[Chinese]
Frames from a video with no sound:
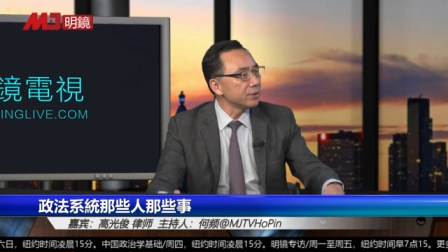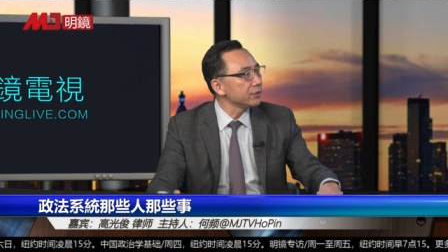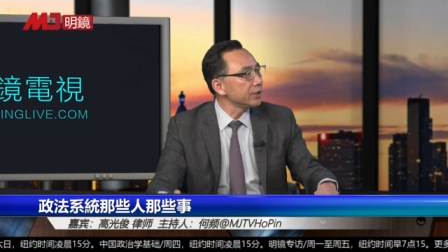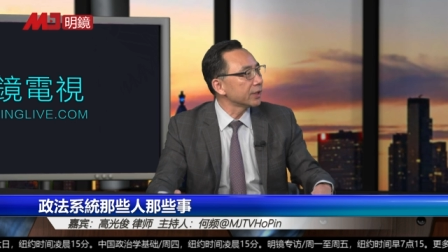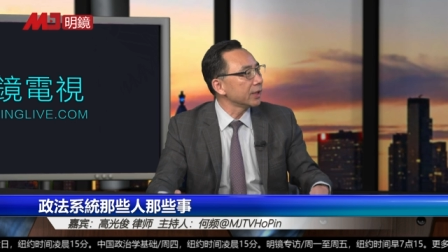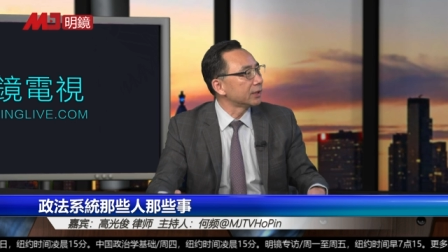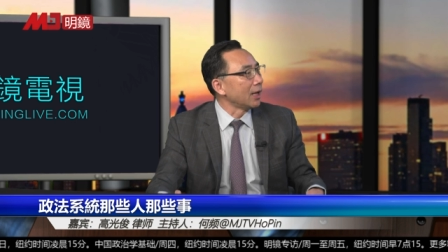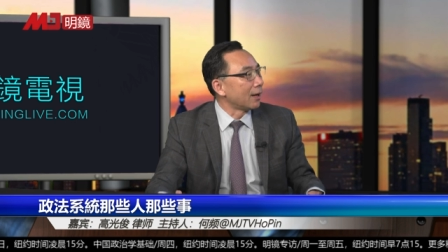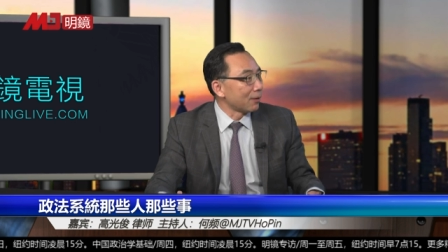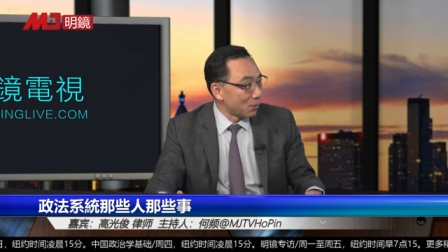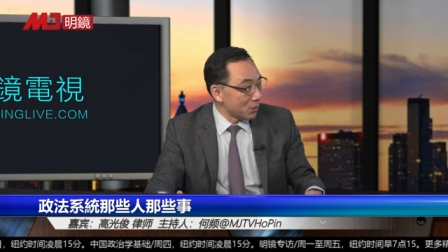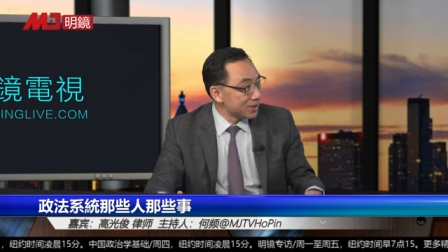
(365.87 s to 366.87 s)
也可以
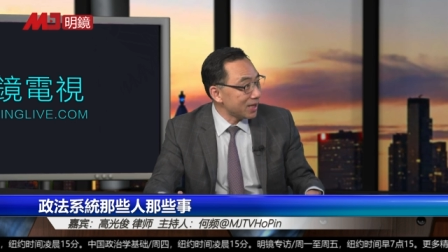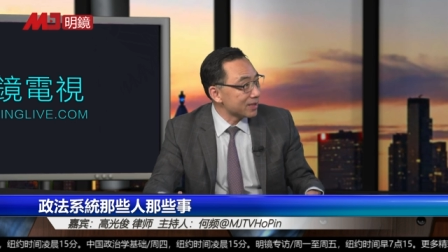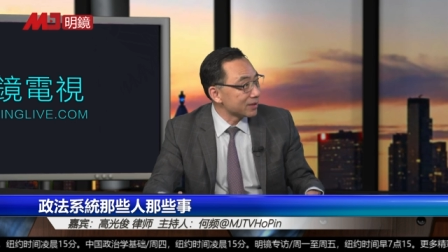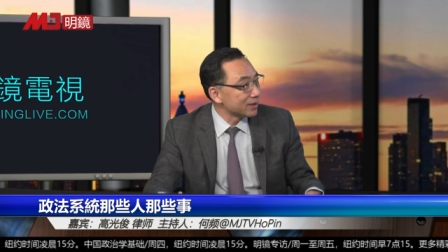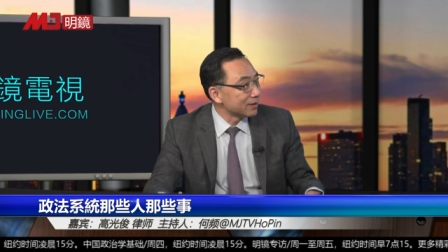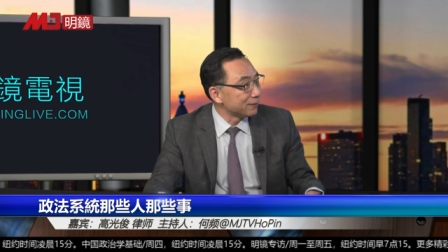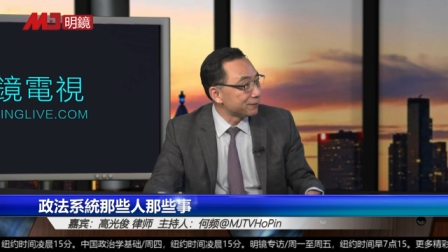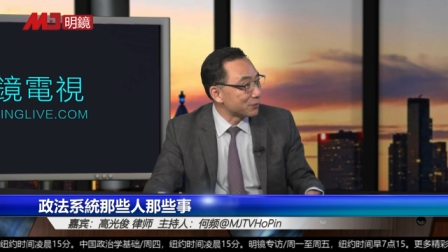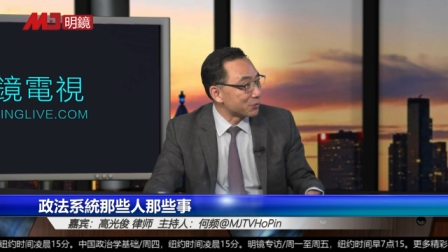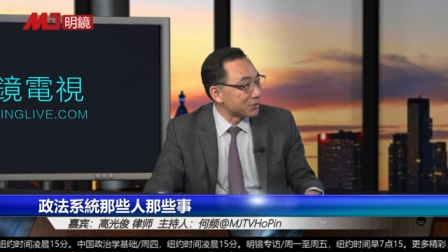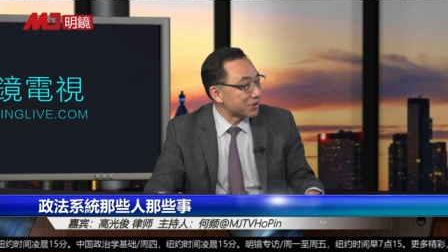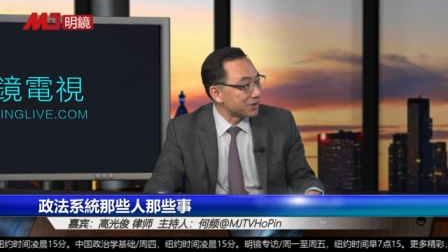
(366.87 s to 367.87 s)
当国家这个副
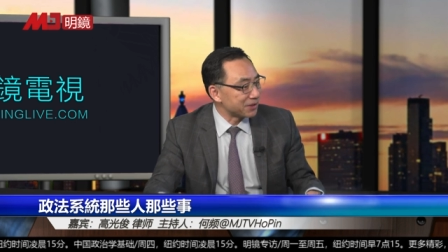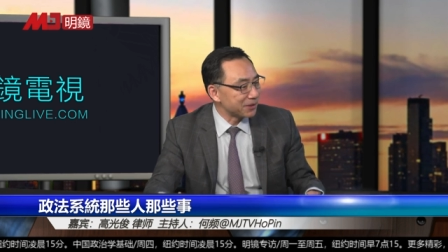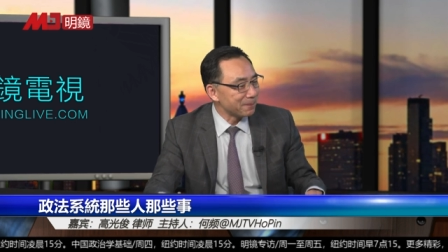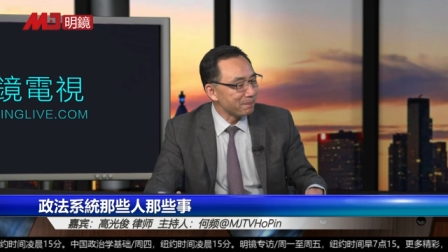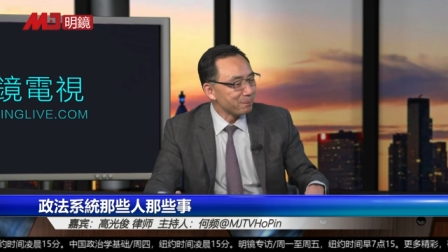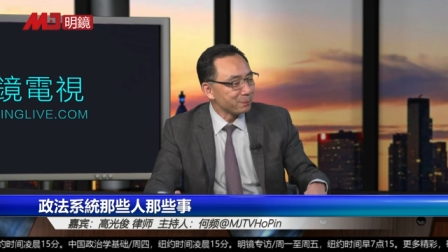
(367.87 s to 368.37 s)
主席，